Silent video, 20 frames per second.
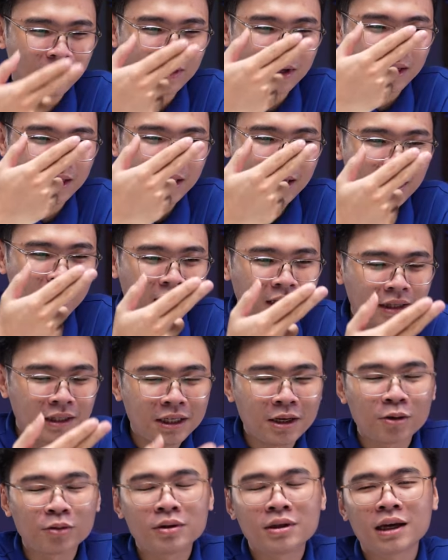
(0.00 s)
vì
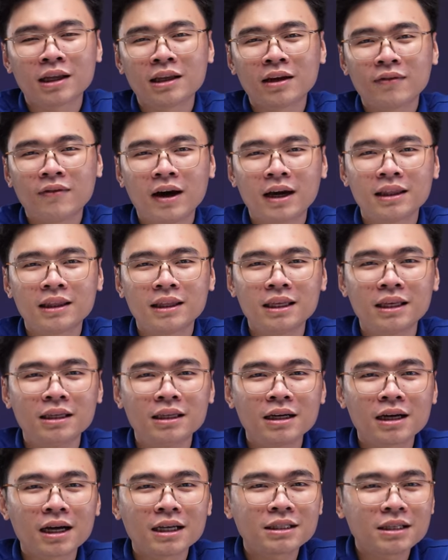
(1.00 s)
nhiều tiền như vậy thì
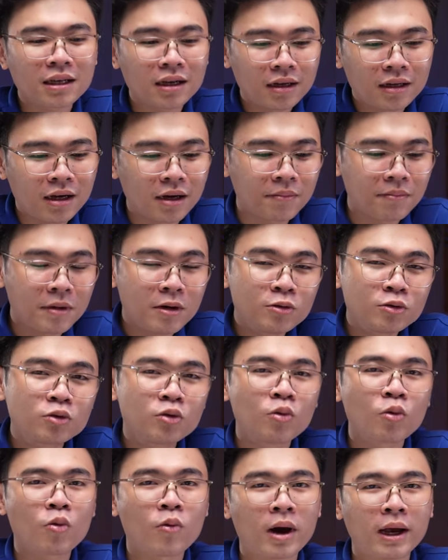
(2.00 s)
những cái chất lượng build
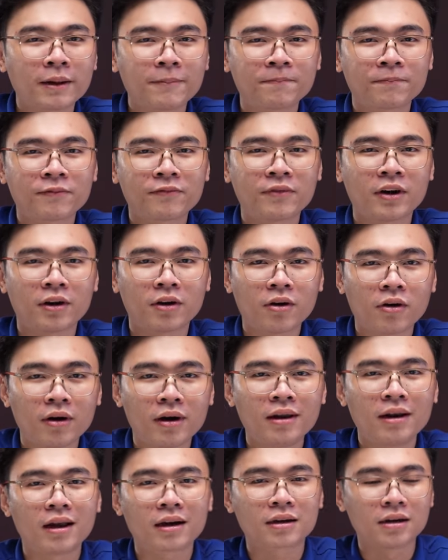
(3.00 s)
xung quanh phải
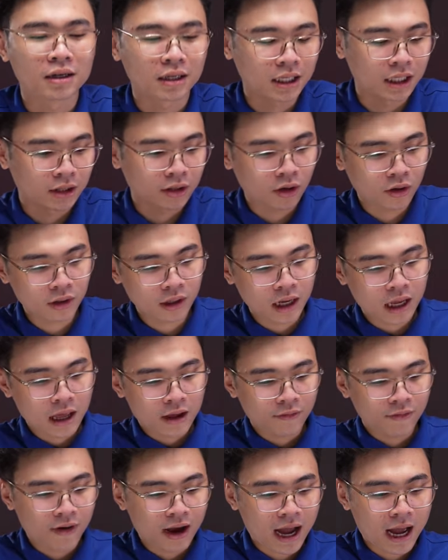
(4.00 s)
nói là cực kỳ tốt
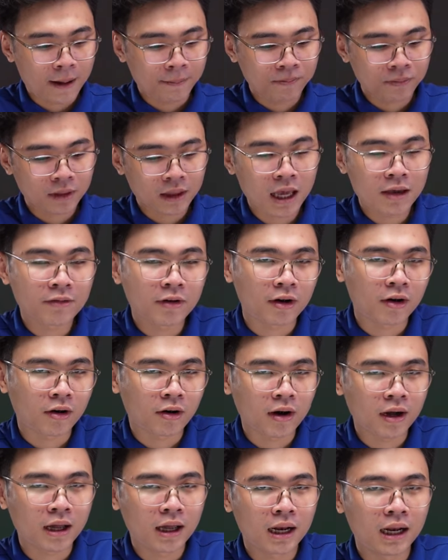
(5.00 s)
và thêm vào
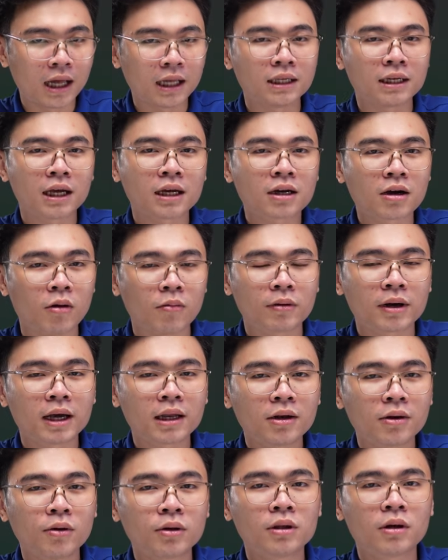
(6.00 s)
đó là những cái cổng
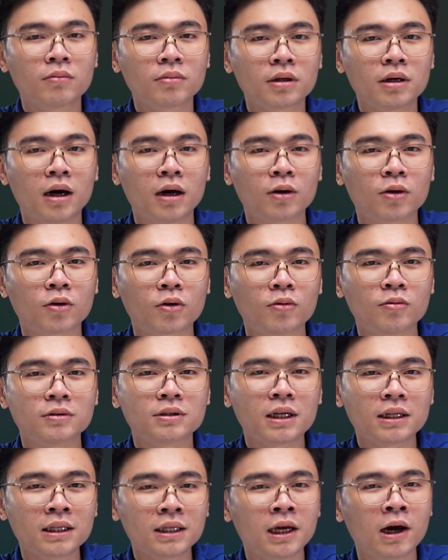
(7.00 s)
kết nối thông thường cũng
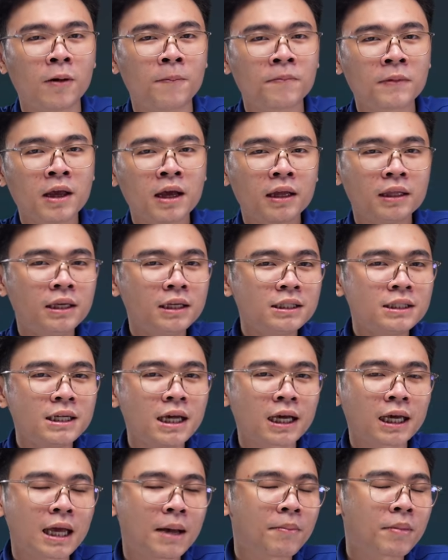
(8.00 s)
rất nhiều. Những gì
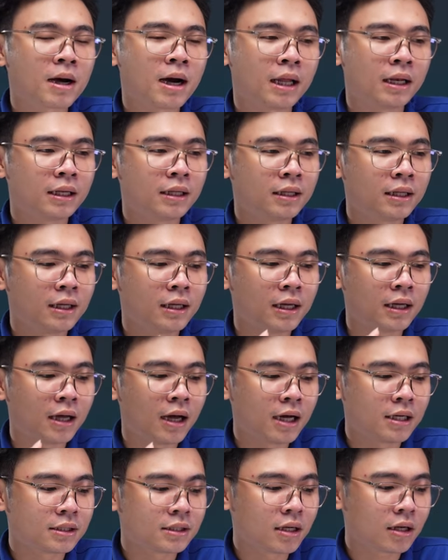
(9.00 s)
anh em cần thì
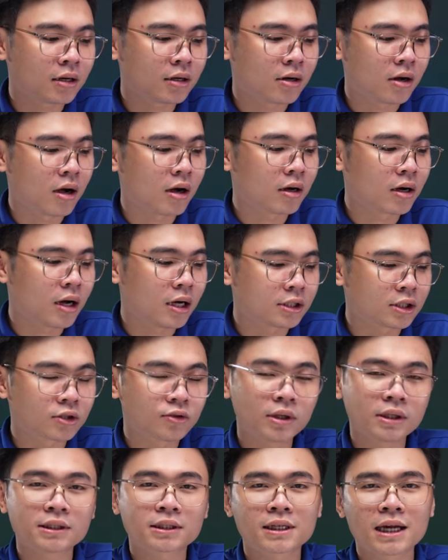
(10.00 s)
Asus ROG
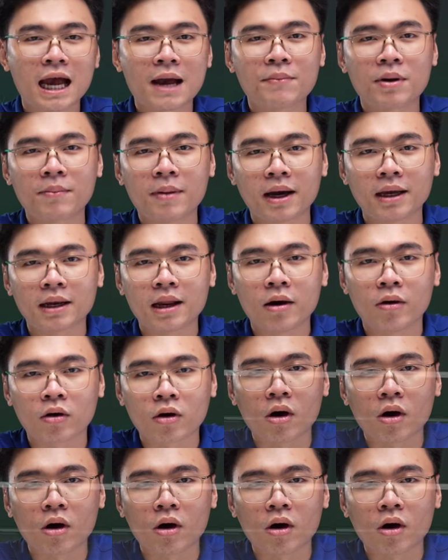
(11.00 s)
Strix K17 đều